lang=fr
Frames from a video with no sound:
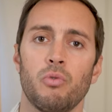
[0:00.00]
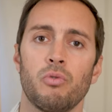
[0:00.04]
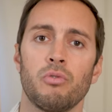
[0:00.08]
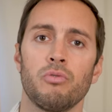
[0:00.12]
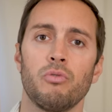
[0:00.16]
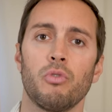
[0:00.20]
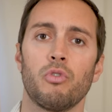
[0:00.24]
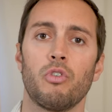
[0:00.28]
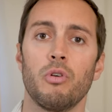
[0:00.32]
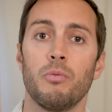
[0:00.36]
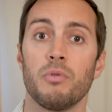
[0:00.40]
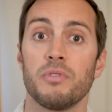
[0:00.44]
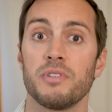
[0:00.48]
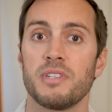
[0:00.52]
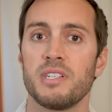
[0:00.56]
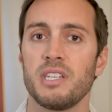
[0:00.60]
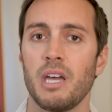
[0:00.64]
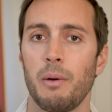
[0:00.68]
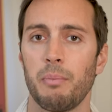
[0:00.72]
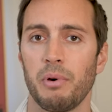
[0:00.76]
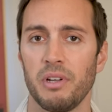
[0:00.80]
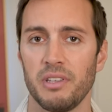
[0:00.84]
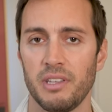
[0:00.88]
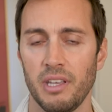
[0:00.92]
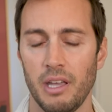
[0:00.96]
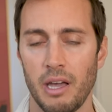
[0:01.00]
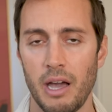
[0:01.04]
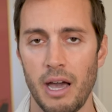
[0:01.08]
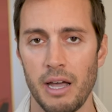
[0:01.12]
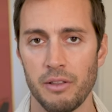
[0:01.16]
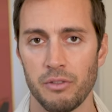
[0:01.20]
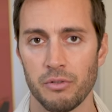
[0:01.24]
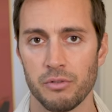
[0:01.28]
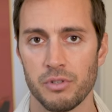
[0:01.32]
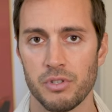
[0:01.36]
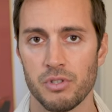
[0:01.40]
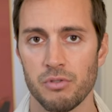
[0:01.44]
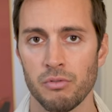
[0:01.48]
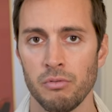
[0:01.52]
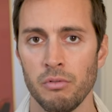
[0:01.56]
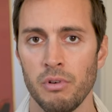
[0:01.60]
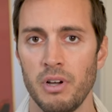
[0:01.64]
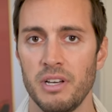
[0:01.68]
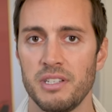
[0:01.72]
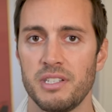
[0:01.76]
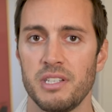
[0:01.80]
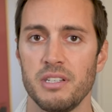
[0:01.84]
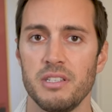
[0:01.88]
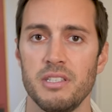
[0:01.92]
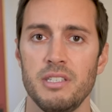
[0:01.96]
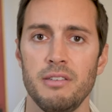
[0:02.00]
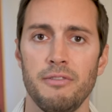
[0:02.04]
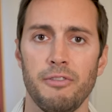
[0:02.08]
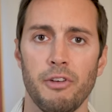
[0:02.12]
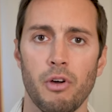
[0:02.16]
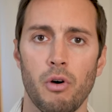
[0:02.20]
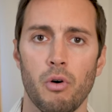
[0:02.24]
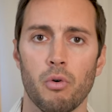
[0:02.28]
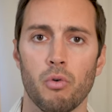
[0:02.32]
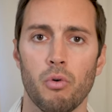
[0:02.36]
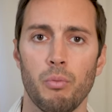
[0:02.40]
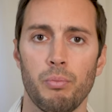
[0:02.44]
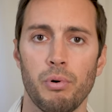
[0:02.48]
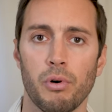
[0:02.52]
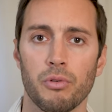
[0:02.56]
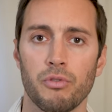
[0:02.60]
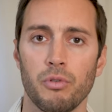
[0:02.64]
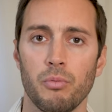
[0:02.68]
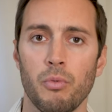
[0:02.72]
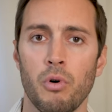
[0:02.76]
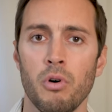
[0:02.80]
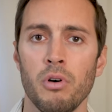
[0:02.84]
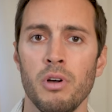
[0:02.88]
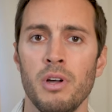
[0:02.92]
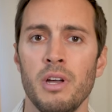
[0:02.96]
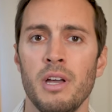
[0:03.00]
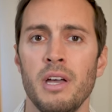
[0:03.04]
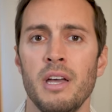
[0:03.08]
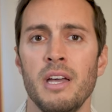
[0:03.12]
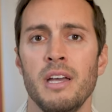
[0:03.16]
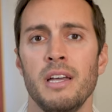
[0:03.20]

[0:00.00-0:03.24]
donc de commencer à prêter attention à ces différents comportements